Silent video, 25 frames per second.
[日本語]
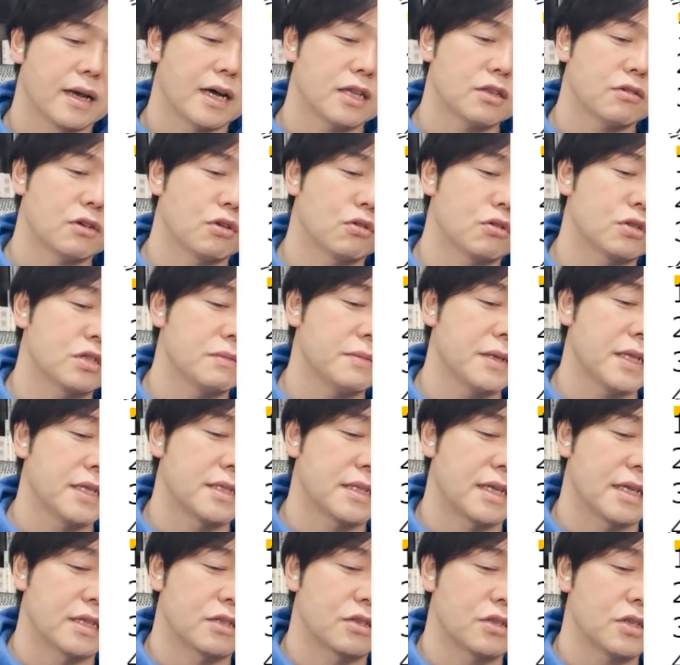あとはよっつめで
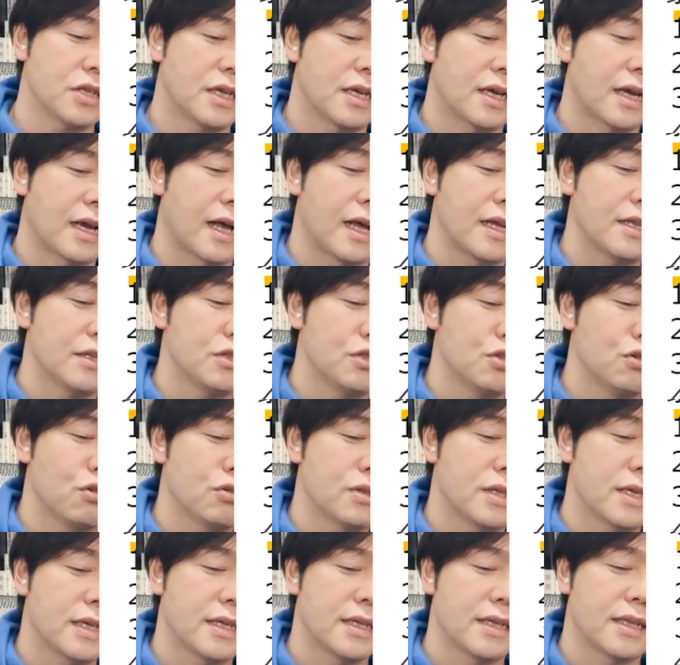すね、つい感
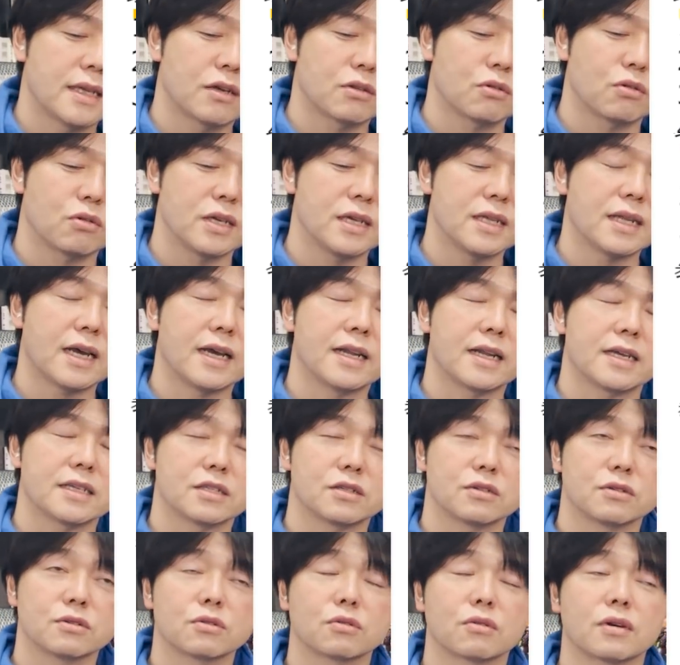情的になるとイライラ
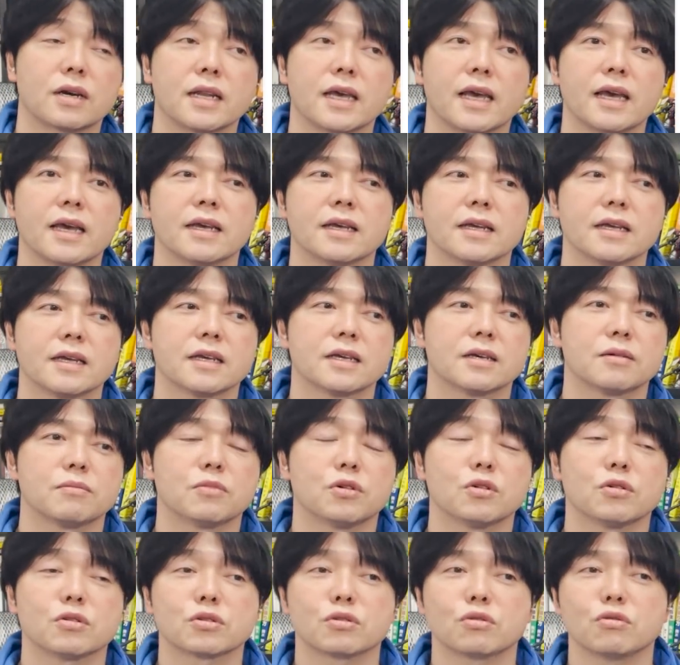するとかね。
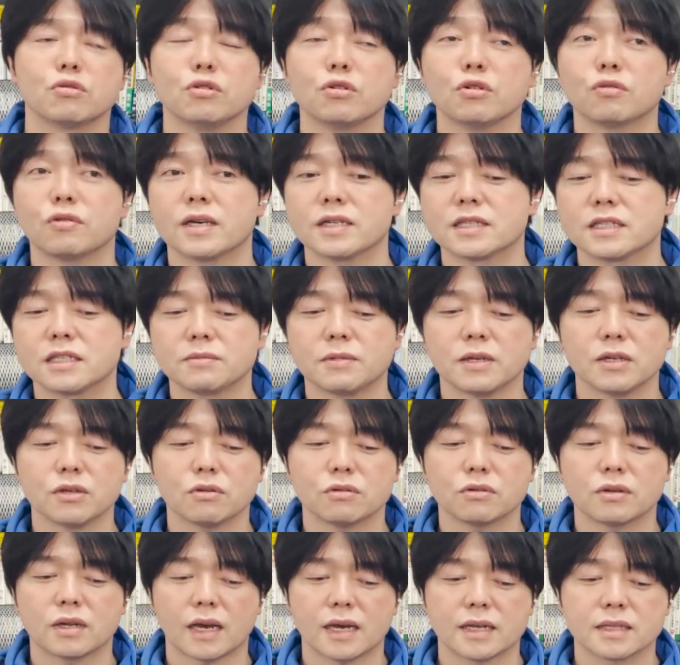もうそういうのは一番
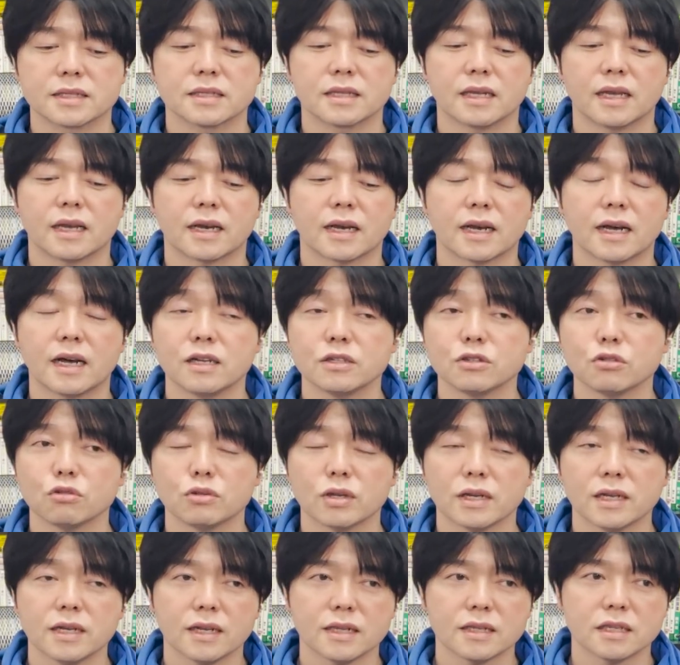良くないですね。感
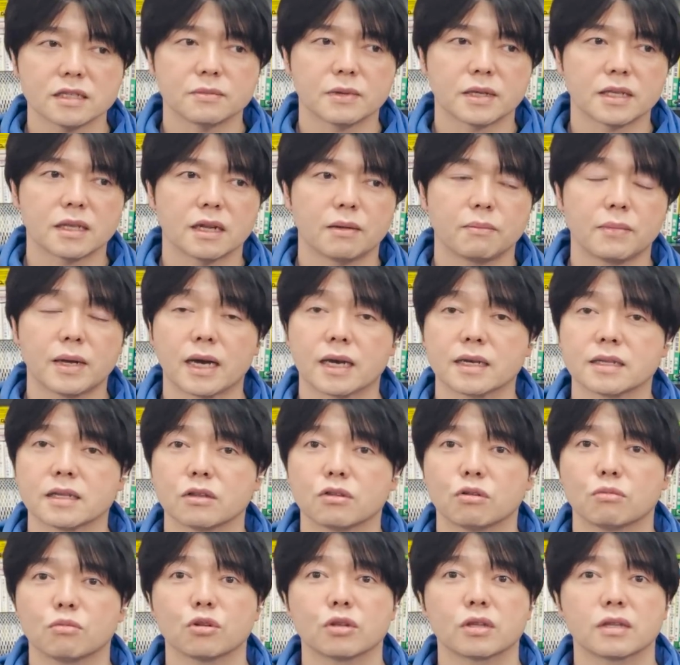情的になってしまったら負け
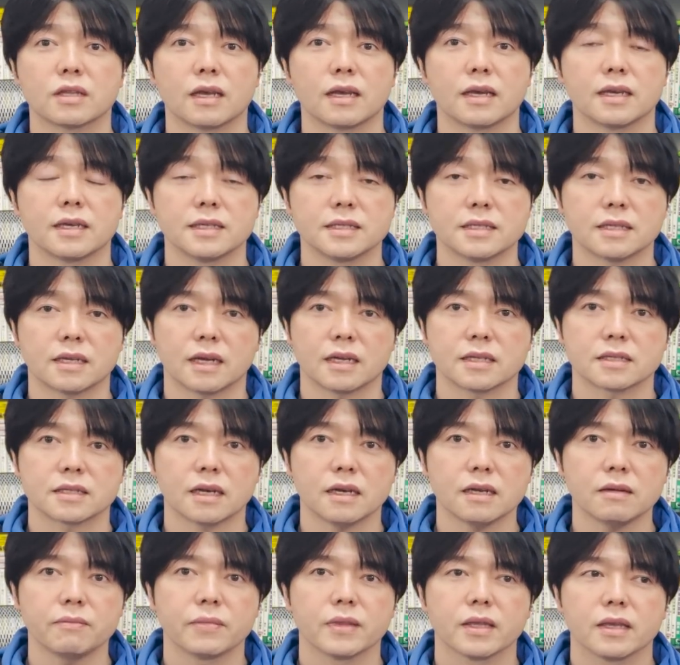だと思っていいんじゃないです
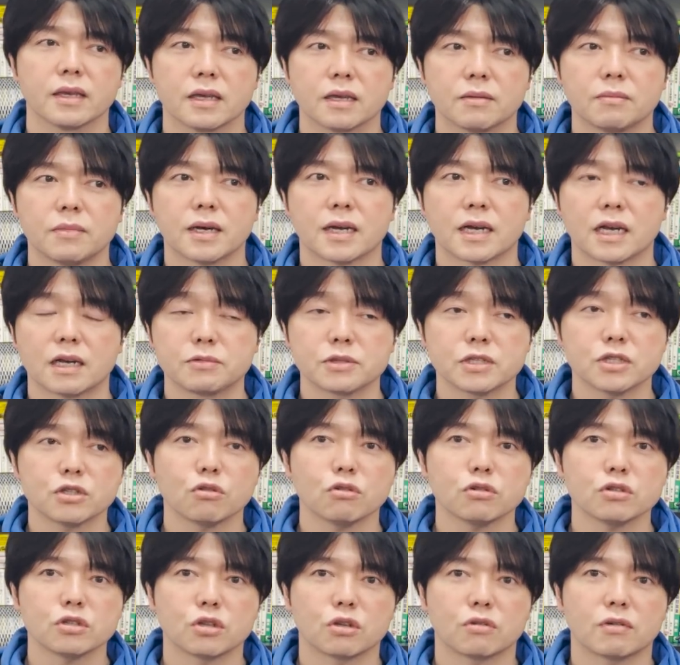か。まあ株式
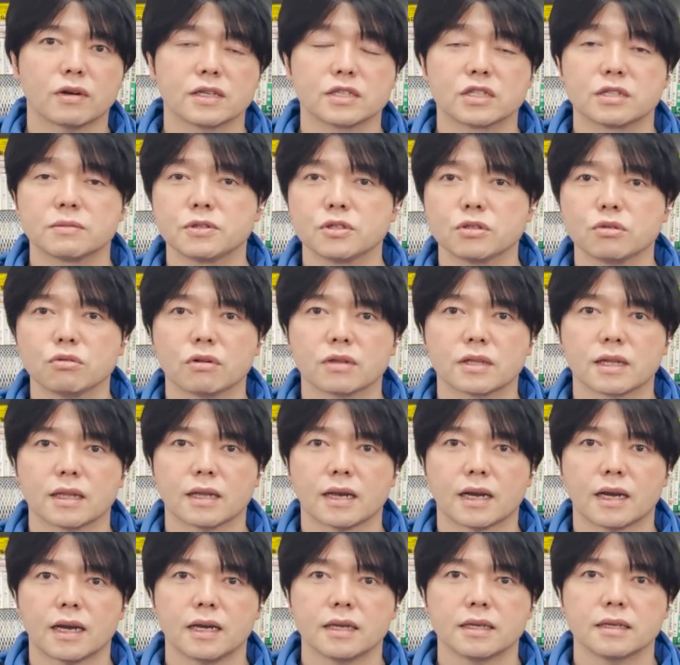投資というのは自分との
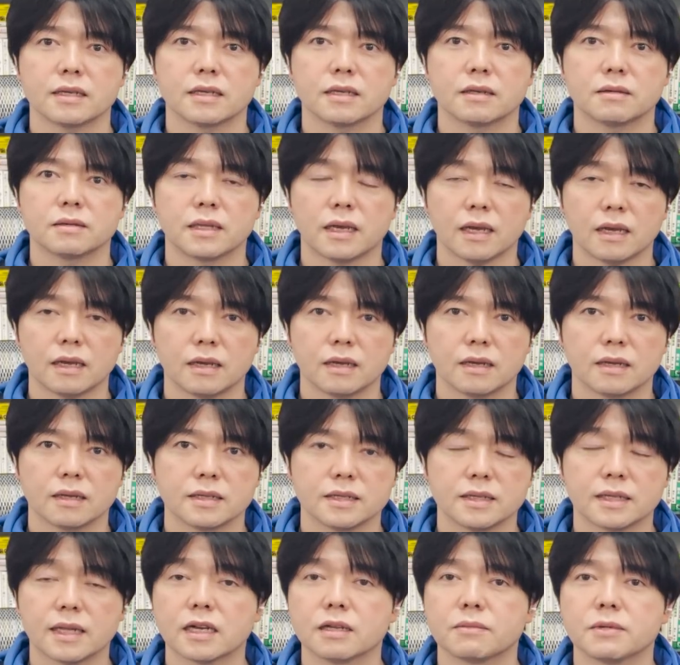戦い、ね、
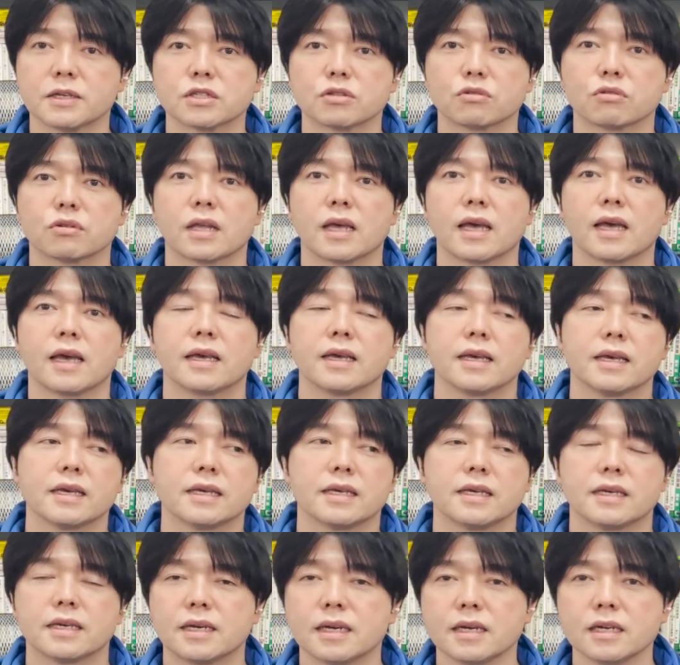になりますので、
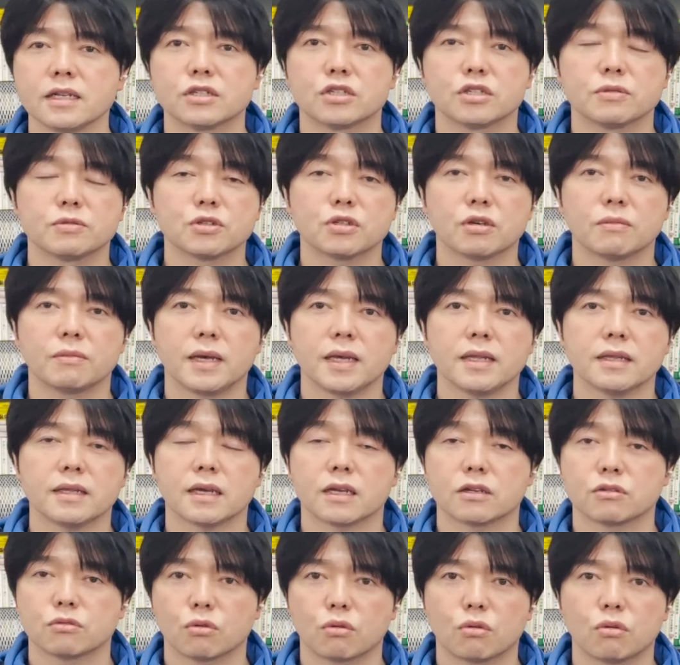いかに自分の
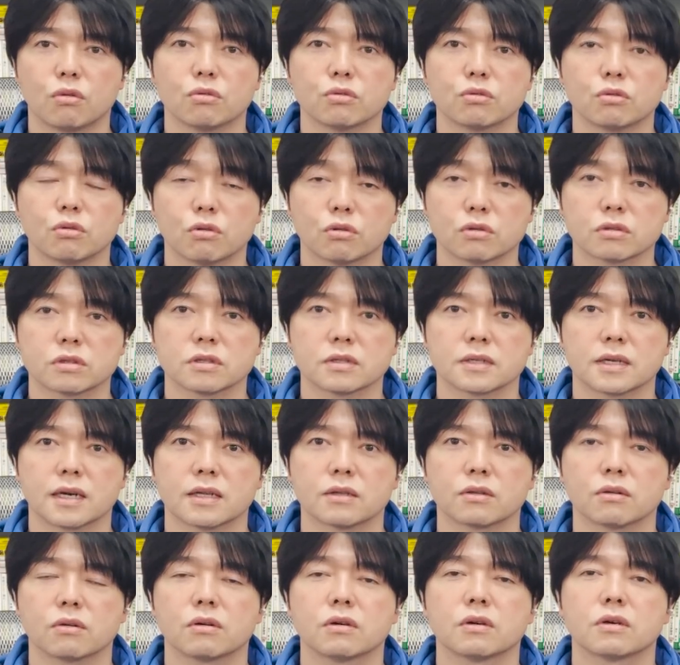メンタルをコントロールする
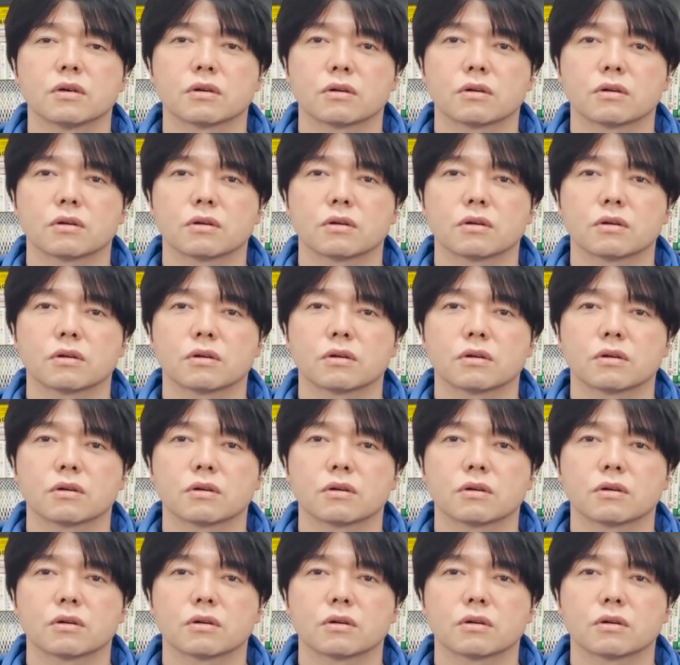かと。